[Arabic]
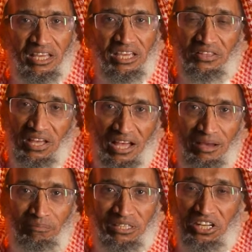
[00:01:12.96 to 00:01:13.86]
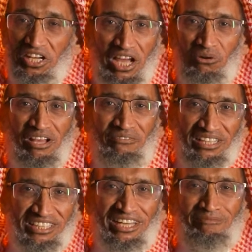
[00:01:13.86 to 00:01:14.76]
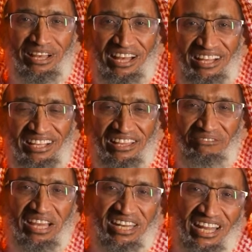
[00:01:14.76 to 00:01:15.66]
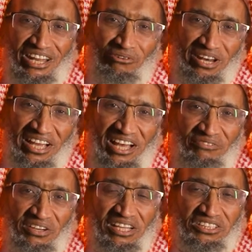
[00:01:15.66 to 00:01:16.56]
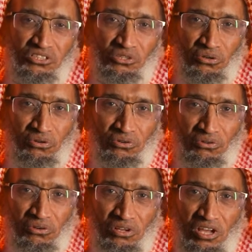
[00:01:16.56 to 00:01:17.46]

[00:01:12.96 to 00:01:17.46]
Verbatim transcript: إذا هبت رياحك فاغتنمها فإن لكل خافقة سكون